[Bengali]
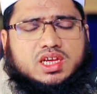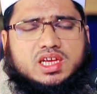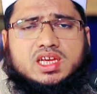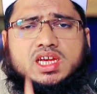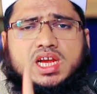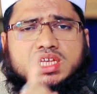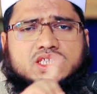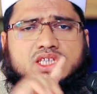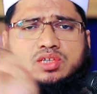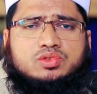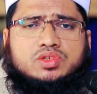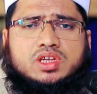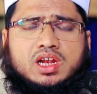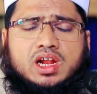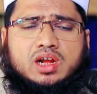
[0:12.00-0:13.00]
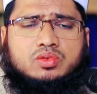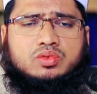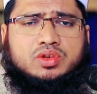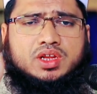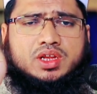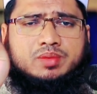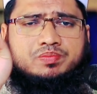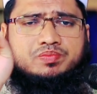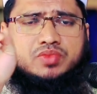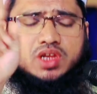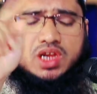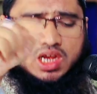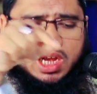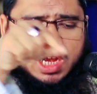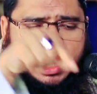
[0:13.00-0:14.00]
এই কাজটা যদি না করি
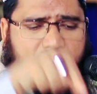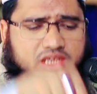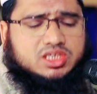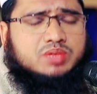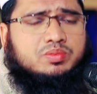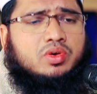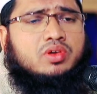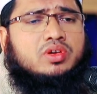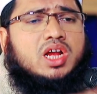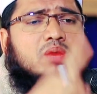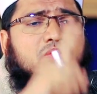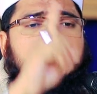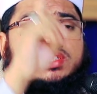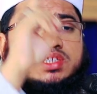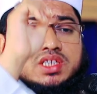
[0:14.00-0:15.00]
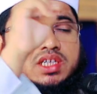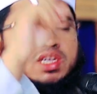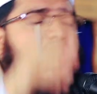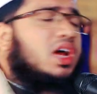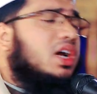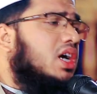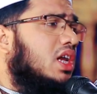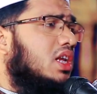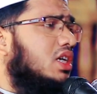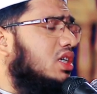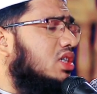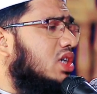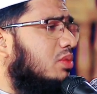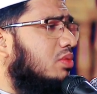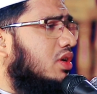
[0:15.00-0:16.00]
আজীবন আমি জিনাকারী
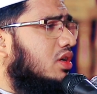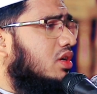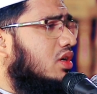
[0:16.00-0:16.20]
হিসাবে